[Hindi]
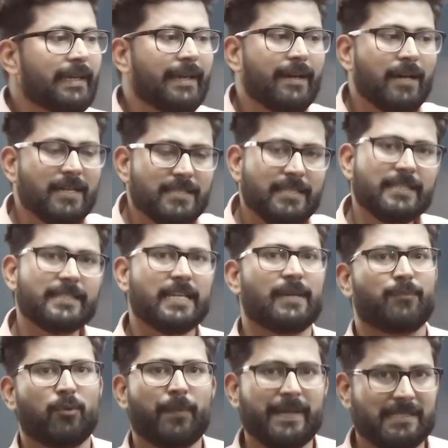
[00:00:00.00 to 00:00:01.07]
हैं असिस्टेंट
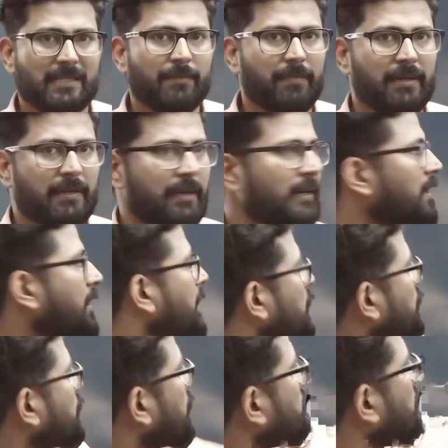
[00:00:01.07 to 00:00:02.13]
प्रोफेसर बनना
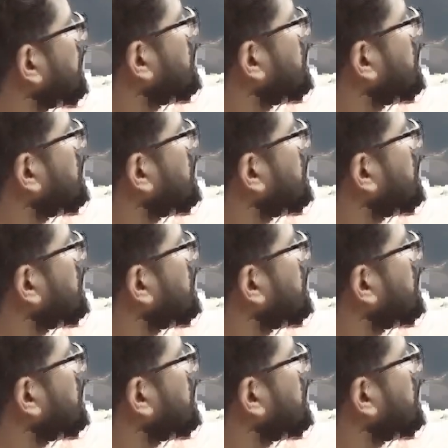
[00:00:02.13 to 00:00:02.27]
तो आपके